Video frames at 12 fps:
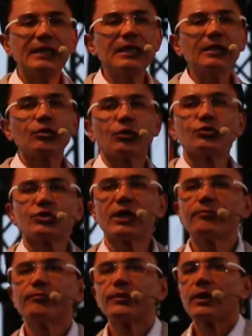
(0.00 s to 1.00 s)
ilk önce
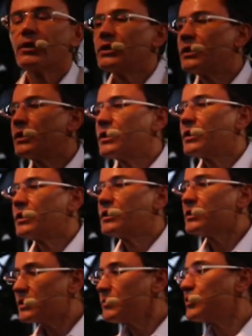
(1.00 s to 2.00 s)
e,
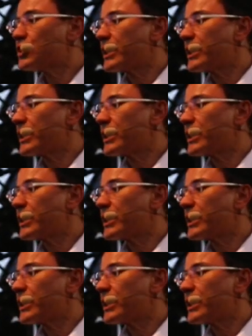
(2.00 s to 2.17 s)
hızlı bir